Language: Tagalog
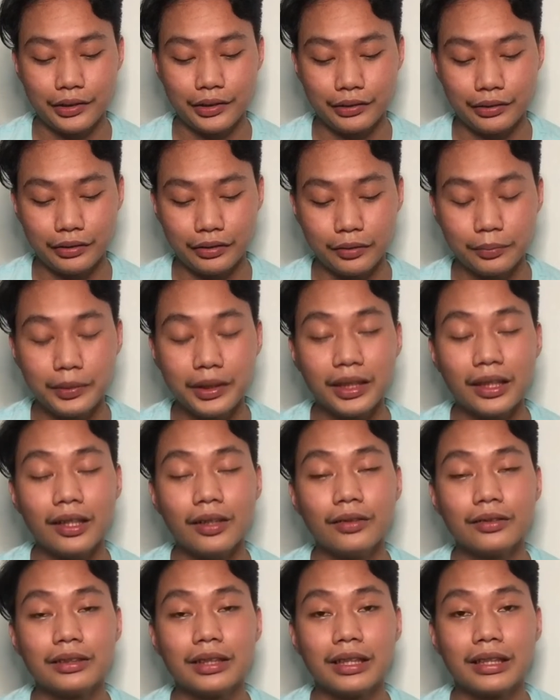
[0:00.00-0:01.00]
ayun, umiyak
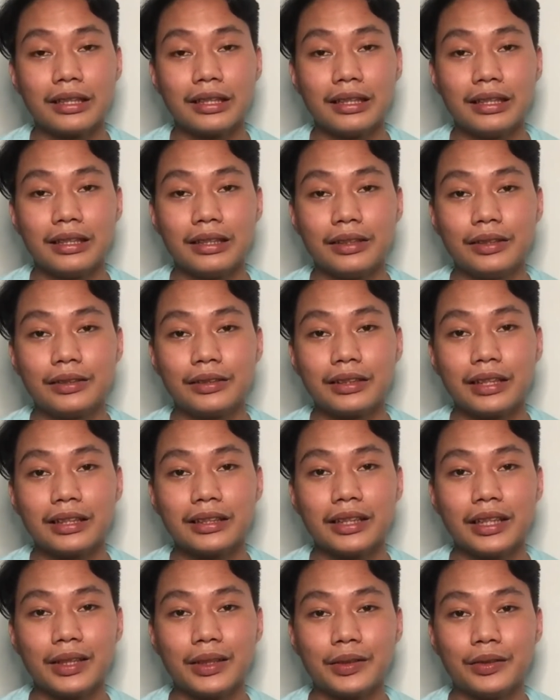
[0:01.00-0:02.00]
ako dahil yung
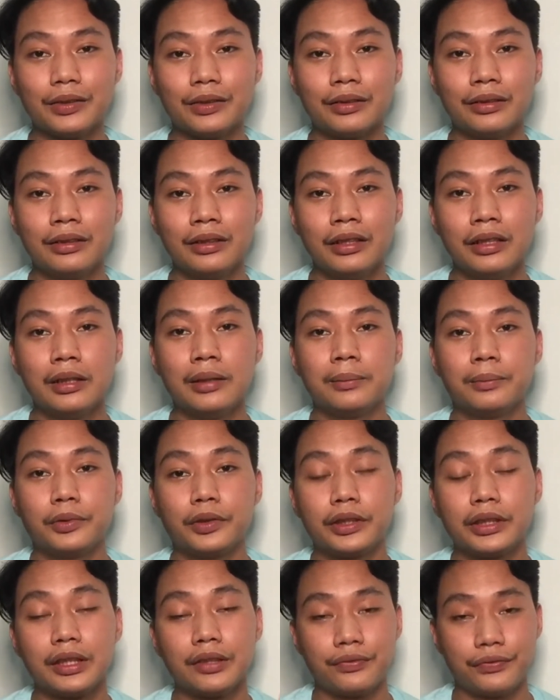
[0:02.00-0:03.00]
tatay ko,
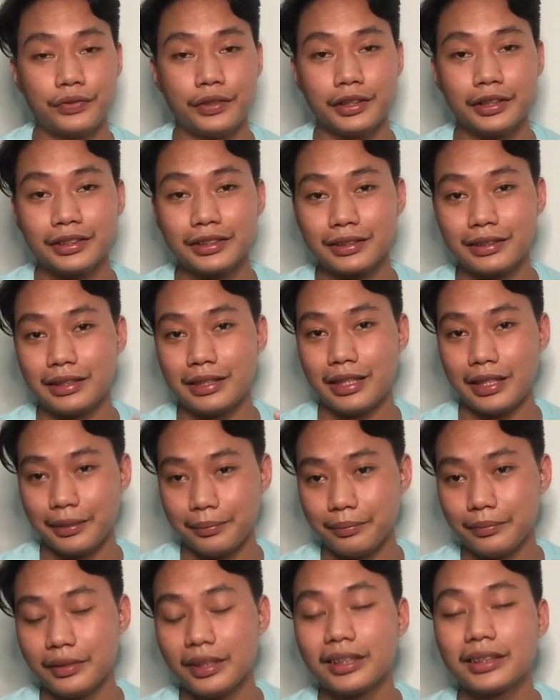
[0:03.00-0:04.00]
for the first
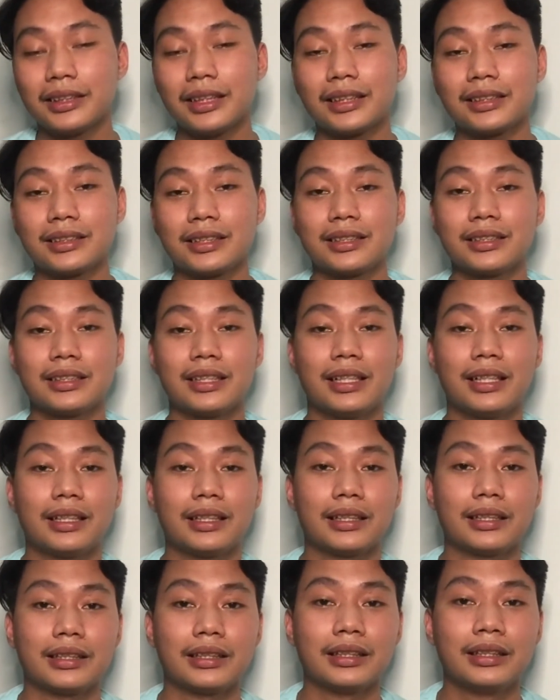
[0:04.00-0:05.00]
time, nag-text siya sa
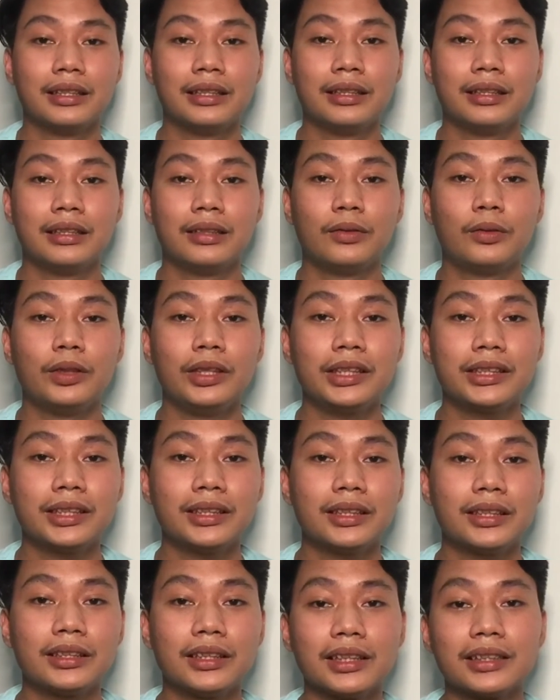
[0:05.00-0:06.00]
akin. Huli
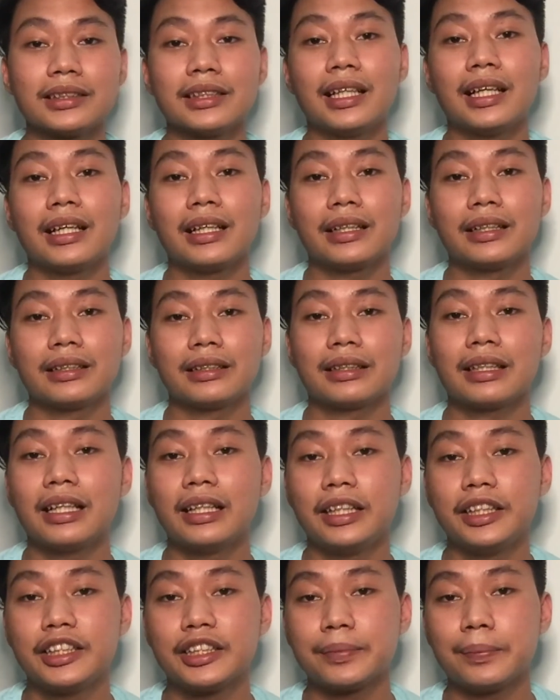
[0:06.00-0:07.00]
siya nag-text sa akin,
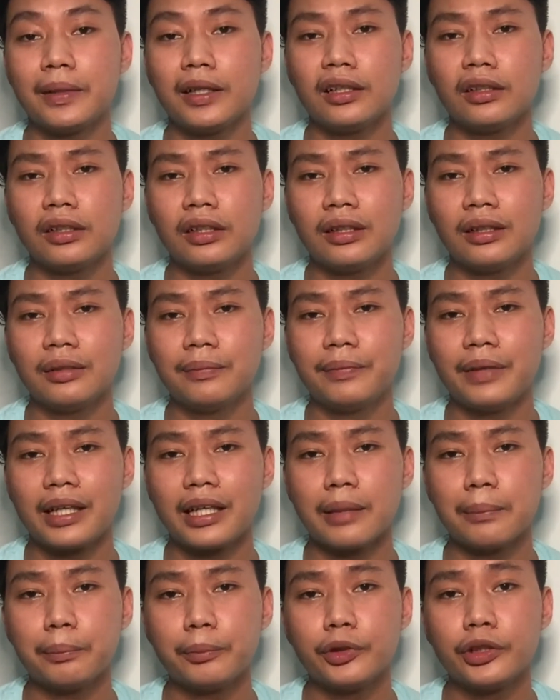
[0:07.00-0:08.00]
college pa ako,
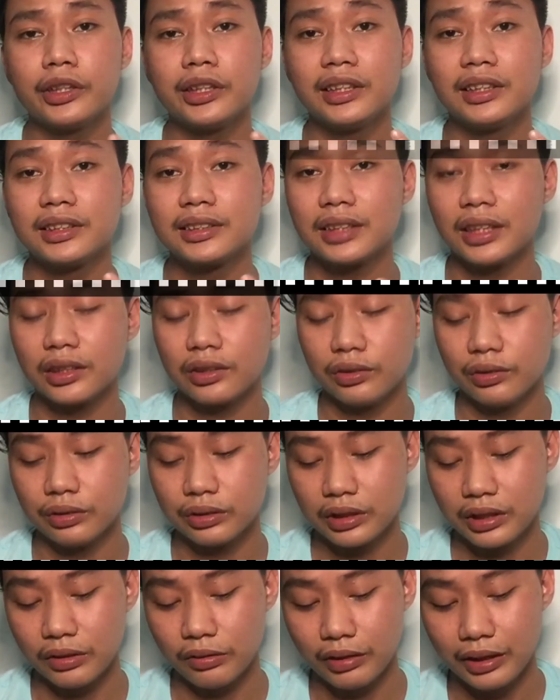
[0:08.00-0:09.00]
parang 4 years
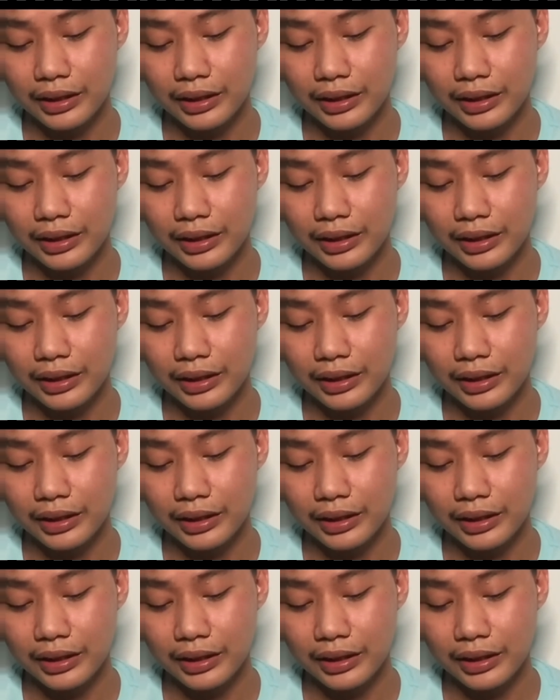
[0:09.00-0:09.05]
ago siya